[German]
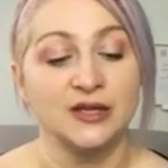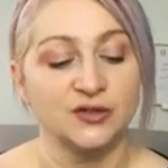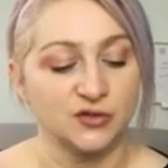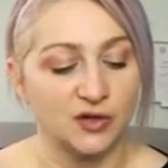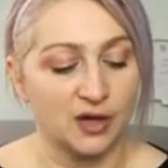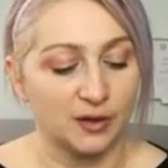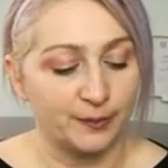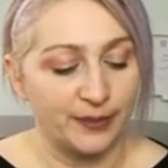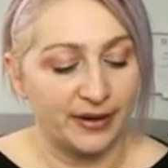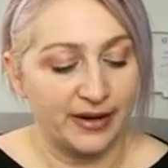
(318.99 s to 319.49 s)

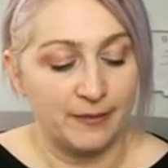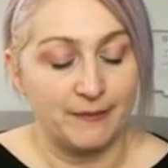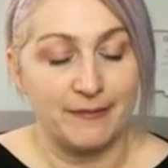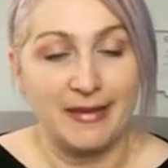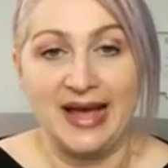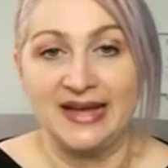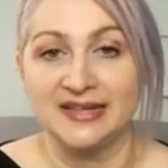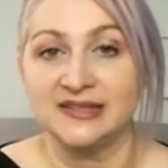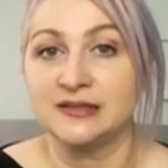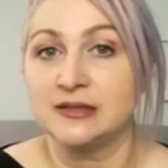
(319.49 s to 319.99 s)
Sorgt bei den
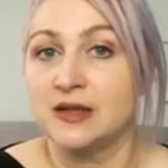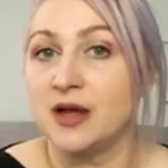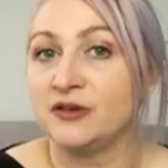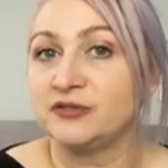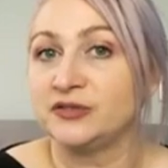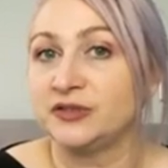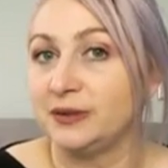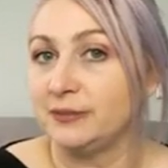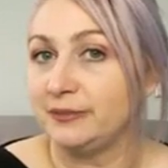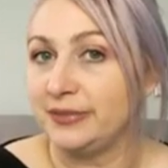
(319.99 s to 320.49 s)
meisten
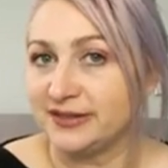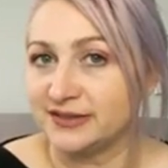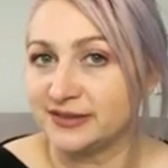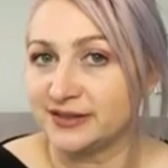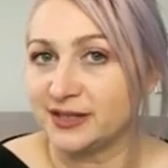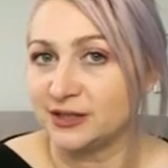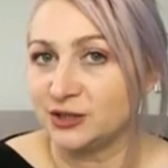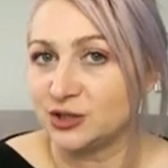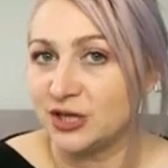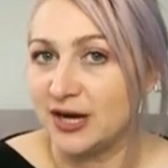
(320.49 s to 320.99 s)
auch für einen
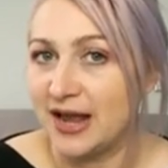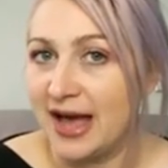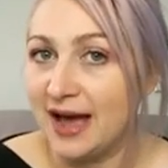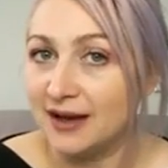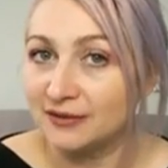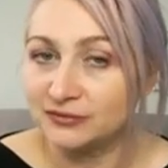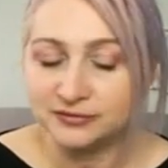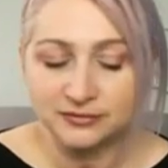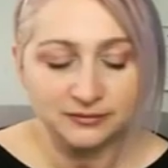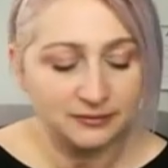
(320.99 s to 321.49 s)
besseren
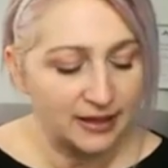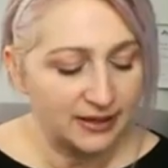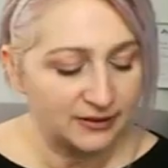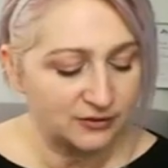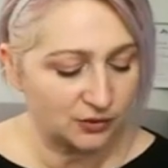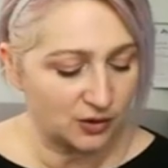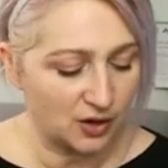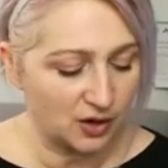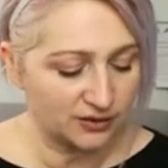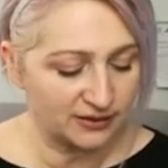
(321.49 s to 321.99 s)
Schlaf.
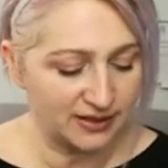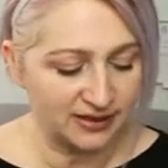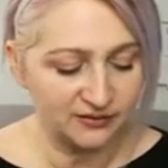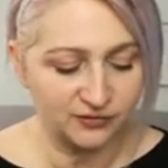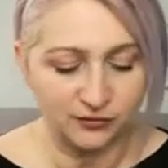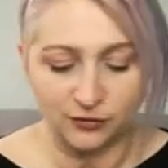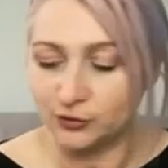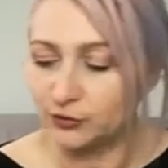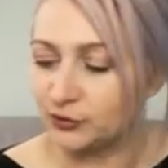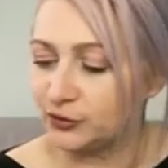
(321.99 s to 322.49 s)
Also auch
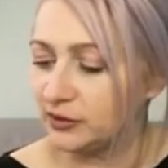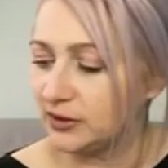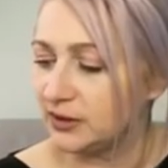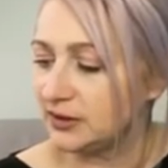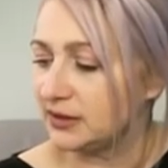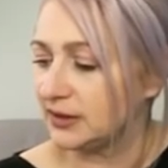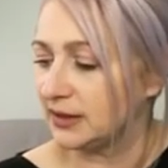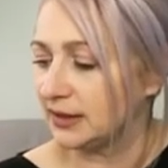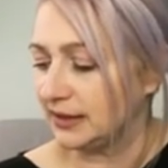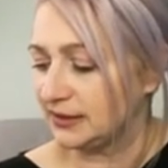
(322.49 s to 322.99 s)
das
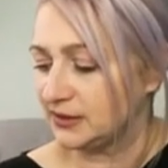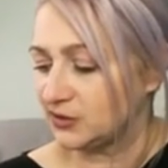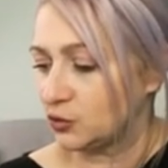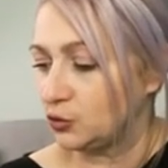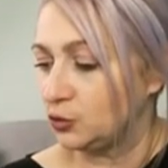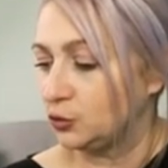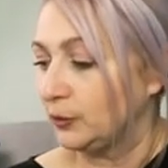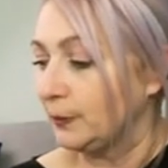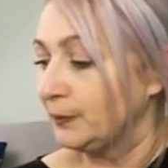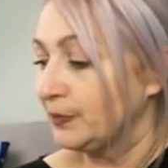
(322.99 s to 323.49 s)
funktioniert hier ganz
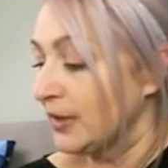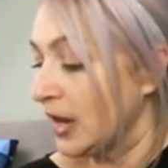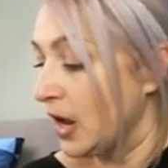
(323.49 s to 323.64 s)
gut.